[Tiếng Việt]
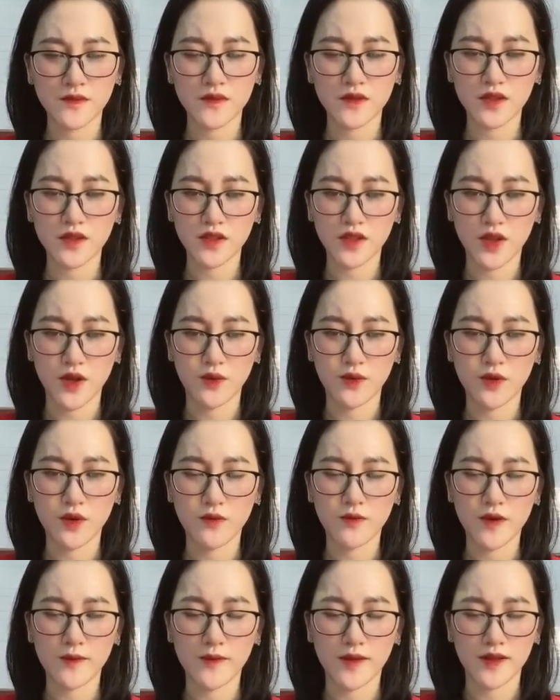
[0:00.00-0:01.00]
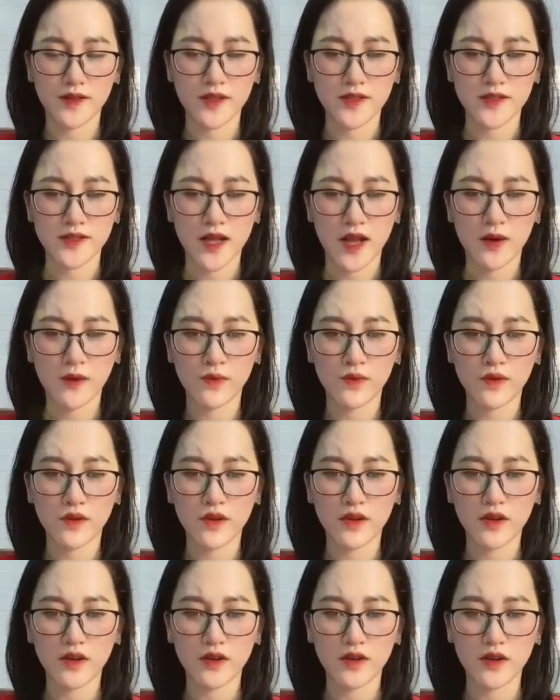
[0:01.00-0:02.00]
Nhưng nếu không may mắn thì sao?
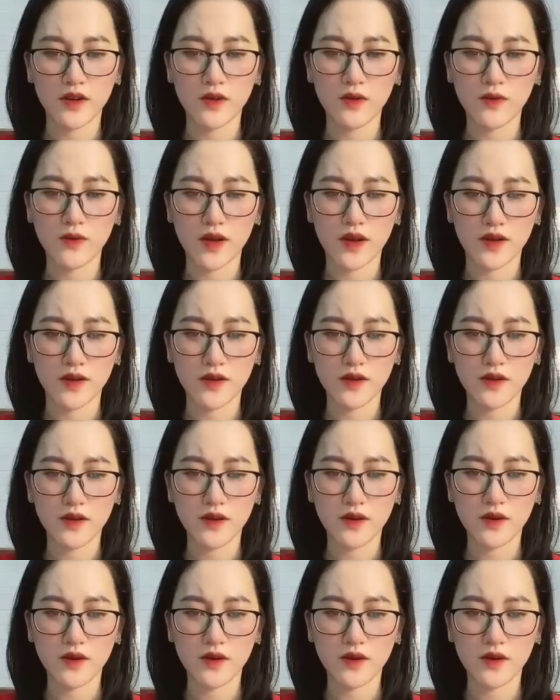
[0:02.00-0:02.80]
Đến lúc ấy,